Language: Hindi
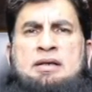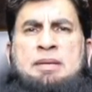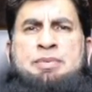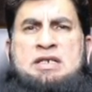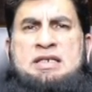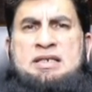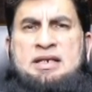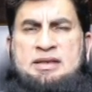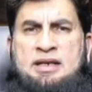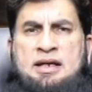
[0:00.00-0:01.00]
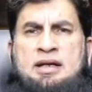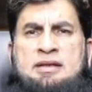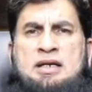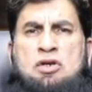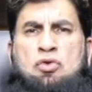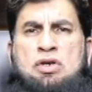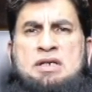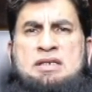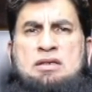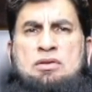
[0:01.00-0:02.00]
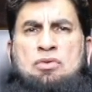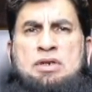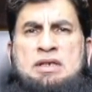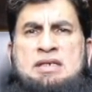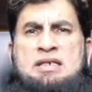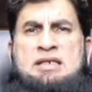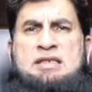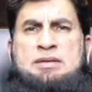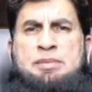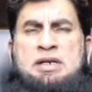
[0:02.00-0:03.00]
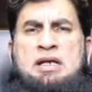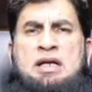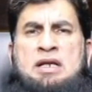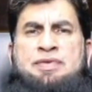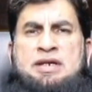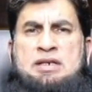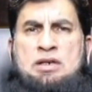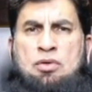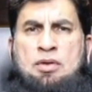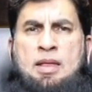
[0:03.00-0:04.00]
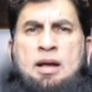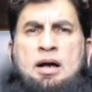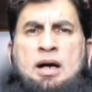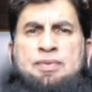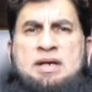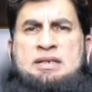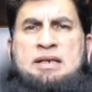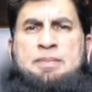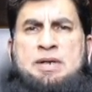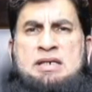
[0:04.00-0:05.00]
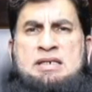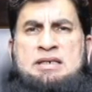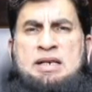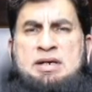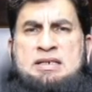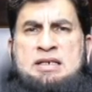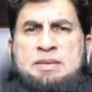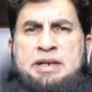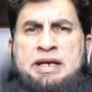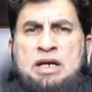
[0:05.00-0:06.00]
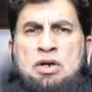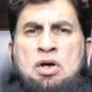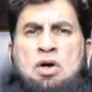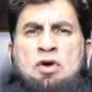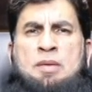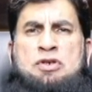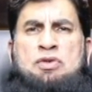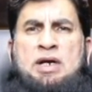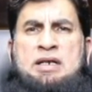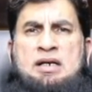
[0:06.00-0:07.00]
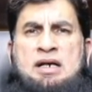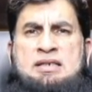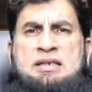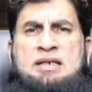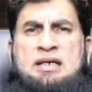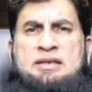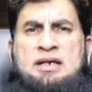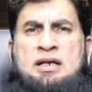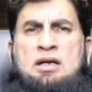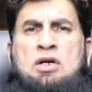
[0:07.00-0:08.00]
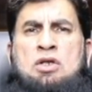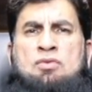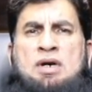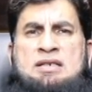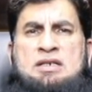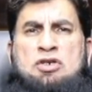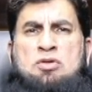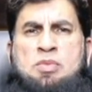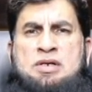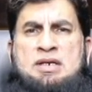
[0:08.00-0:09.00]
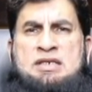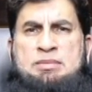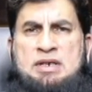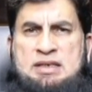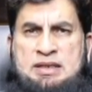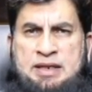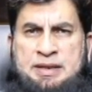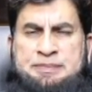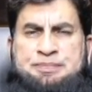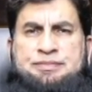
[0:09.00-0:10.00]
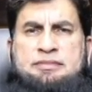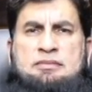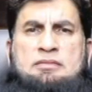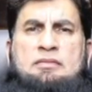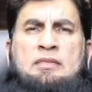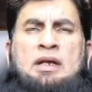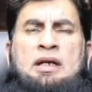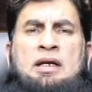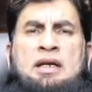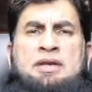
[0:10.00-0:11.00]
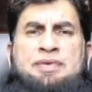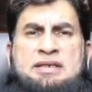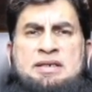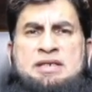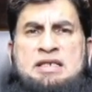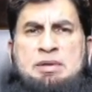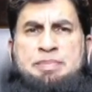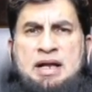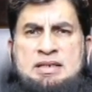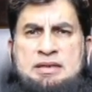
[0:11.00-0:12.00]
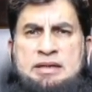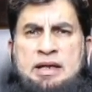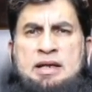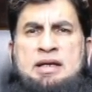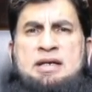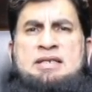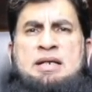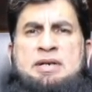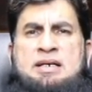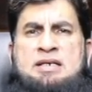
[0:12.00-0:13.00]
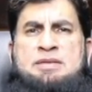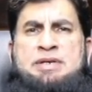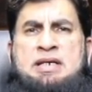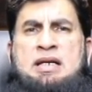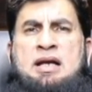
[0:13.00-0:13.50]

का पेस्ट दिया जाता है ताकि कोई किसी कोई किसी के साथ कभी इन्फेक्शन ना हो अब फर्ज करें आपके किसी हजामा सेंटर पर गए हैं वहाँ पर सफाई का खास नहीं रखा जा रहा तो वहाँ से जख्म पर जरसीम लग सकते हैं इन्फेक्शन जिसम में फैल सकता है इससे हेपेटाइटिस बी